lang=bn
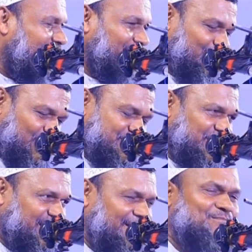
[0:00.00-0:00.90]
আমি
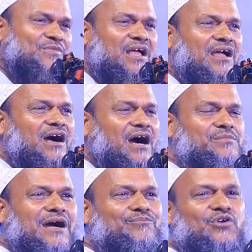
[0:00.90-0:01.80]
বলেছি
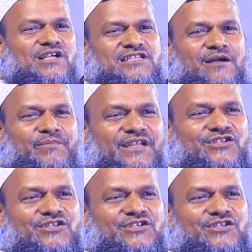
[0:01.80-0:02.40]
আমি আব্দুর রাজাক বিন